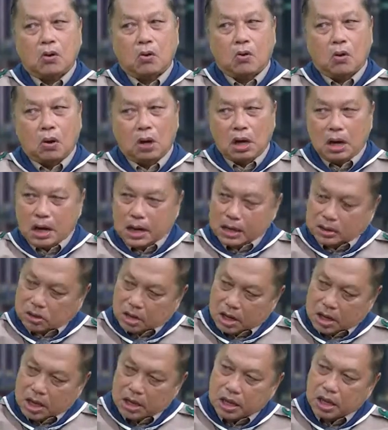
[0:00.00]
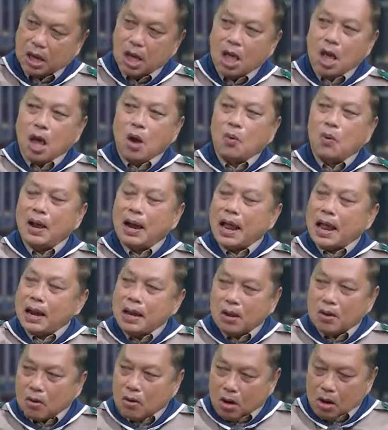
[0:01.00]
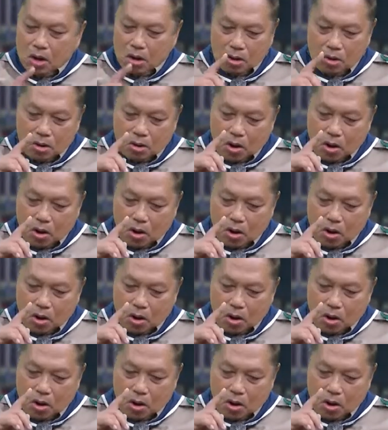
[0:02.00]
ขนอะไรต่ออะไรอีกเวลานี้ของ